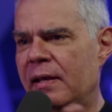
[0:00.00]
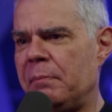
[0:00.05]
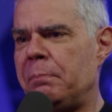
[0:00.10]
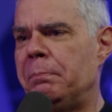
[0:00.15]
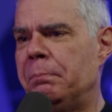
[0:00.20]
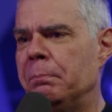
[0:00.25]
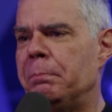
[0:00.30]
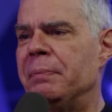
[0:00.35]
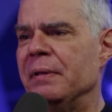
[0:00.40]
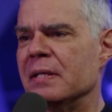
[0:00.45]
é,
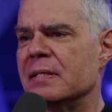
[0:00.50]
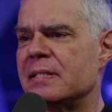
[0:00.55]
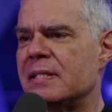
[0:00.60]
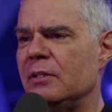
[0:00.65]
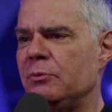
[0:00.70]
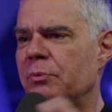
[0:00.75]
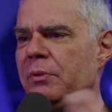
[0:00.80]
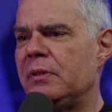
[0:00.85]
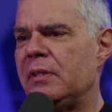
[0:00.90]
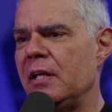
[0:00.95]

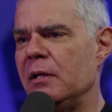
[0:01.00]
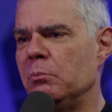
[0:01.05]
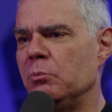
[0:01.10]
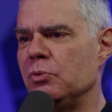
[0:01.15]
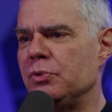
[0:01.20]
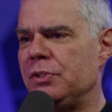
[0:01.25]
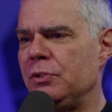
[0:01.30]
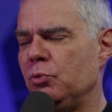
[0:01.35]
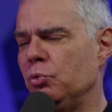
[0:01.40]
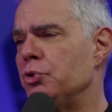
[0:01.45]
pensando em
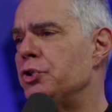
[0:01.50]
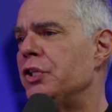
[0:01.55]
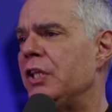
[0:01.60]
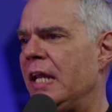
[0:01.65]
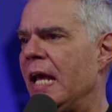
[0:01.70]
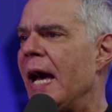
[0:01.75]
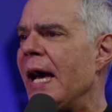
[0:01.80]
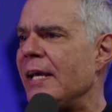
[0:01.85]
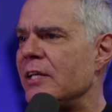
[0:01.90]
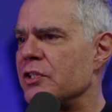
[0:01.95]
termos
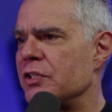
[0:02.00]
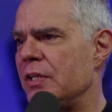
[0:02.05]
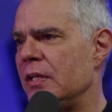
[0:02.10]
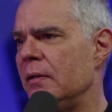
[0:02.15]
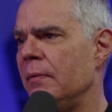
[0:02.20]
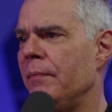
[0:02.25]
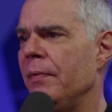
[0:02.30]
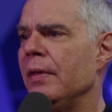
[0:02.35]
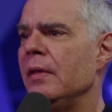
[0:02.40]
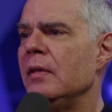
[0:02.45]
industriais,
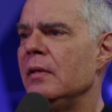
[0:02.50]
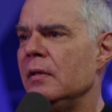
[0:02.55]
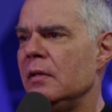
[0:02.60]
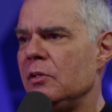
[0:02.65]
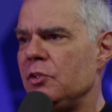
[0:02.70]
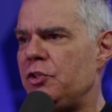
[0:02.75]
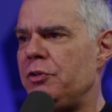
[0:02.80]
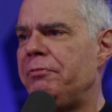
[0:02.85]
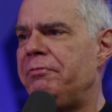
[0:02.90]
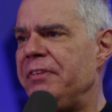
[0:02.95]
né?
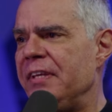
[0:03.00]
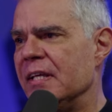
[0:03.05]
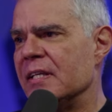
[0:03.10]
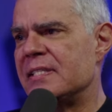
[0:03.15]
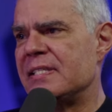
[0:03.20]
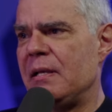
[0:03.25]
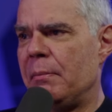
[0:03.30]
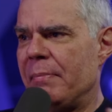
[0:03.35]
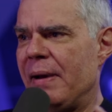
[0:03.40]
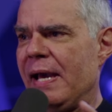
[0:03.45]
Devia
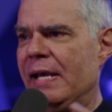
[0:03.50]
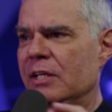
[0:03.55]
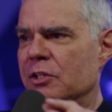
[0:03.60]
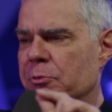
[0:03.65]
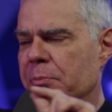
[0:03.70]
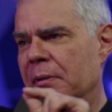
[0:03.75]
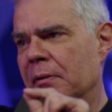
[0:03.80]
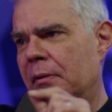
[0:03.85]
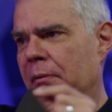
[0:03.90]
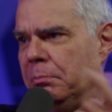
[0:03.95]
ser mais,
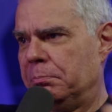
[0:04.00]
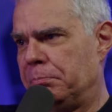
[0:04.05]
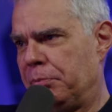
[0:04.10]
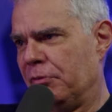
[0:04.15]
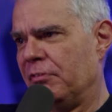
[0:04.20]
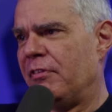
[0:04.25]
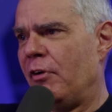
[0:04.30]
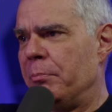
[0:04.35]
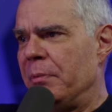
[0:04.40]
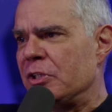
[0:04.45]
porque
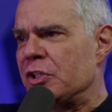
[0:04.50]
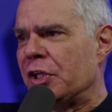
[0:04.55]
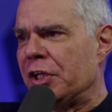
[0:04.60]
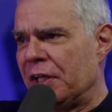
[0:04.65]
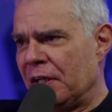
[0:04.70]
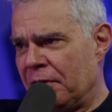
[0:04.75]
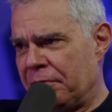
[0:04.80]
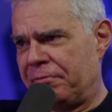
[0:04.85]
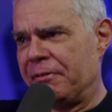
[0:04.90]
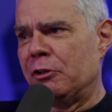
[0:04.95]
provavelmente Sim.
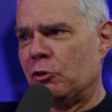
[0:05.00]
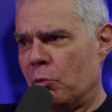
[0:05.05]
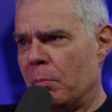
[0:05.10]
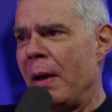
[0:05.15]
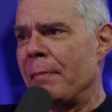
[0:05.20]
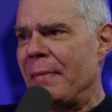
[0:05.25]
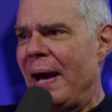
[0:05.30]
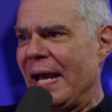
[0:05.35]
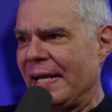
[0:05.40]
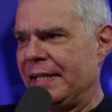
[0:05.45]
aquilo era feito com
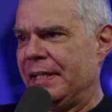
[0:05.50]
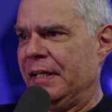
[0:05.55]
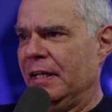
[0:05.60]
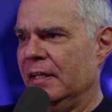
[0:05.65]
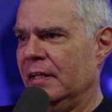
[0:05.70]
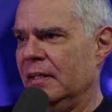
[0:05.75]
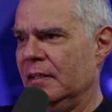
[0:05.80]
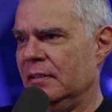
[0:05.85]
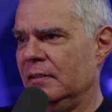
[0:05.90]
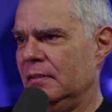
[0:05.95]
uma máquina,
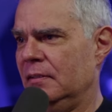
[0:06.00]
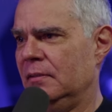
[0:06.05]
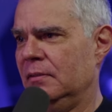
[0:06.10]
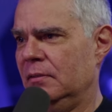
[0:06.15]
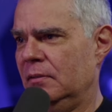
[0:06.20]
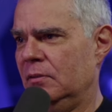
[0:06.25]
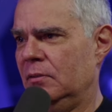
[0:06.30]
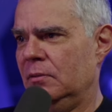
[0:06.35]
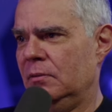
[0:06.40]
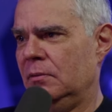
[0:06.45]
né?
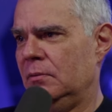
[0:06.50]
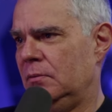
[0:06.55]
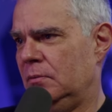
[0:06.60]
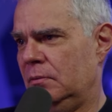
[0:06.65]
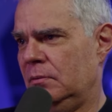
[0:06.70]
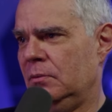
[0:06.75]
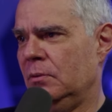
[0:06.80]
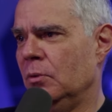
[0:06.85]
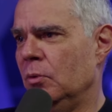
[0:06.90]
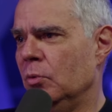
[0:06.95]

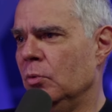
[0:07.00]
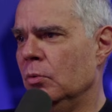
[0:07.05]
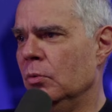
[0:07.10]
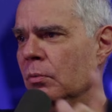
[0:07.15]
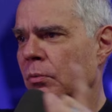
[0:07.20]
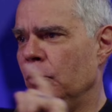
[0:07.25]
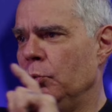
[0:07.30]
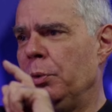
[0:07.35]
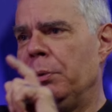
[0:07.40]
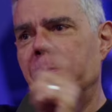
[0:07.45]
Ou, sim,
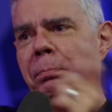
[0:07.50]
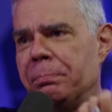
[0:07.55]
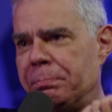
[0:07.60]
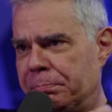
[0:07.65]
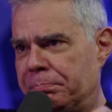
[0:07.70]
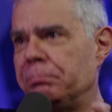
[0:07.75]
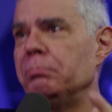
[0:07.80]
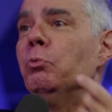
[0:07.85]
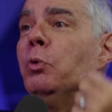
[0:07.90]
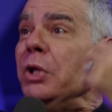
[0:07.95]
no, é,
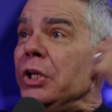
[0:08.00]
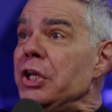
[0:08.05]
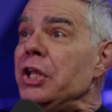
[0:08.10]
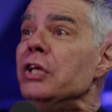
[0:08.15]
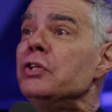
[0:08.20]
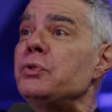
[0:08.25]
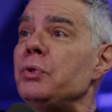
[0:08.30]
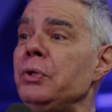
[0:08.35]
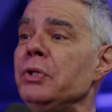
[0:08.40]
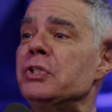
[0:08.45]
tu, no tu...
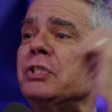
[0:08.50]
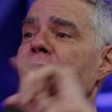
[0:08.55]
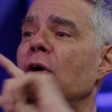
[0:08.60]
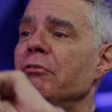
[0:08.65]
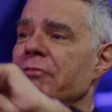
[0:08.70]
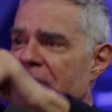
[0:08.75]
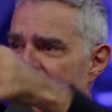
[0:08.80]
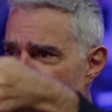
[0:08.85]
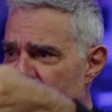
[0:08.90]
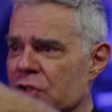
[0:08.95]
início, início
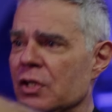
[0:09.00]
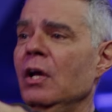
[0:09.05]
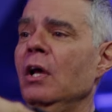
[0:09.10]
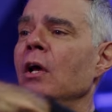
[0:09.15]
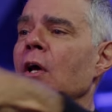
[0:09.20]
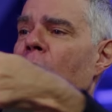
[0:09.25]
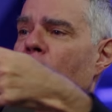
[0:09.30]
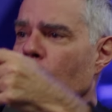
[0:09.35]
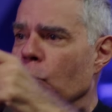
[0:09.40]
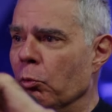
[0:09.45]
talvez
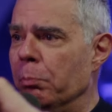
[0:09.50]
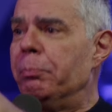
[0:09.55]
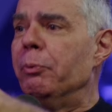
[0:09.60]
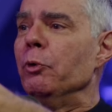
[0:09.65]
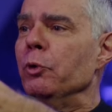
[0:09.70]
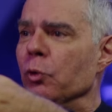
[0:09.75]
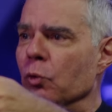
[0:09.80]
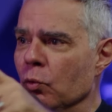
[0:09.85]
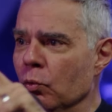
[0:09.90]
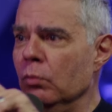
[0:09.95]
um
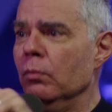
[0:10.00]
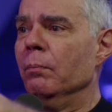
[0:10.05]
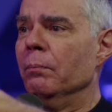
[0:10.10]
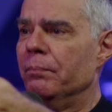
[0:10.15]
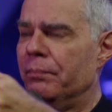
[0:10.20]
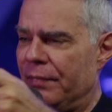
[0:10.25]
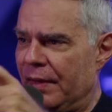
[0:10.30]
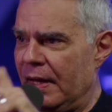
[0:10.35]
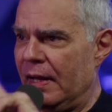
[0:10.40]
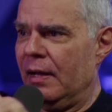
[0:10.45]
por um,
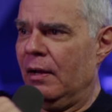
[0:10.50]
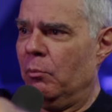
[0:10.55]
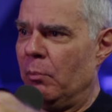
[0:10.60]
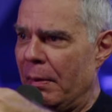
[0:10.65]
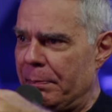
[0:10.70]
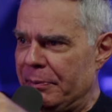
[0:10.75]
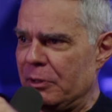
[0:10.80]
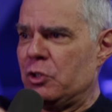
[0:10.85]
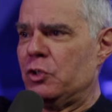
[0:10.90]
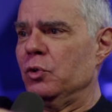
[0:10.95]
sim, né? Uma
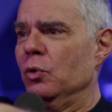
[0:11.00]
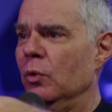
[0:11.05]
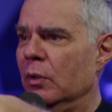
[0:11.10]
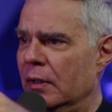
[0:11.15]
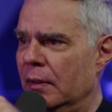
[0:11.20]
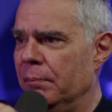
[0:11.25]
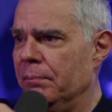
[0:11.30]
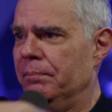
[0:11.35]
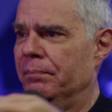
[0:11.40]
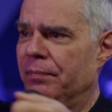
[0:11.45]
sim.
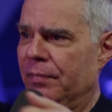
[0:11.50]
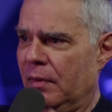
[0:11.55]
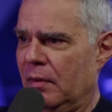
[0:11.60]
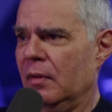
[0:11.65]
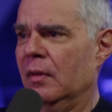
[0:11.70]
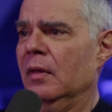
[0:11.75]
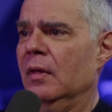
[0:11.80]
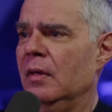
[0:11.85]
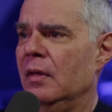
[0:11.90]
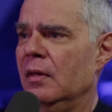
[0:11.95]
pessoa
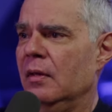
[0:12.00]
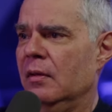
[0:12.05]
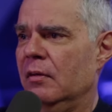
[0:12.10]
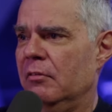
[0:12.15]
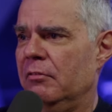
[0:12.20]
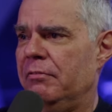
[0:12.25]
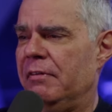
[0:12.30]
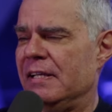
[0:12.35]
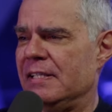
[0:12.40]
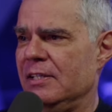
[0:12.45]
é.
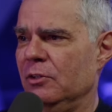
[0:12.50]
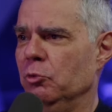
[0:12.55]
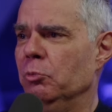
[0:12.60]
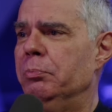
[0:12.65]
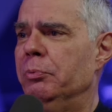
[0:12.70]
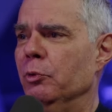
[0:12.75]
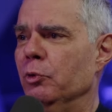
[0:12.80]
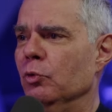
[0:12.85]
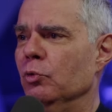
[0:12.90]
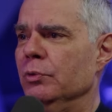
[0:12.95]
Fazendo um
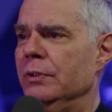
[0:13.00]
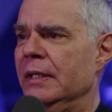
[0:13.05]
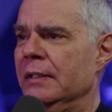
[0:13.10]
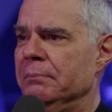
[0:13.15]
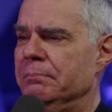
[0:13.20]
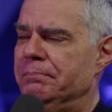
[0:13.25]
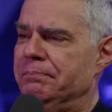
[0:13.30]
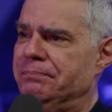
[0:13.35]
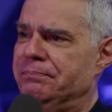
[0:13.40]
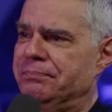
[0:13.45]
por um,
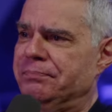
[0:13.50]
né? E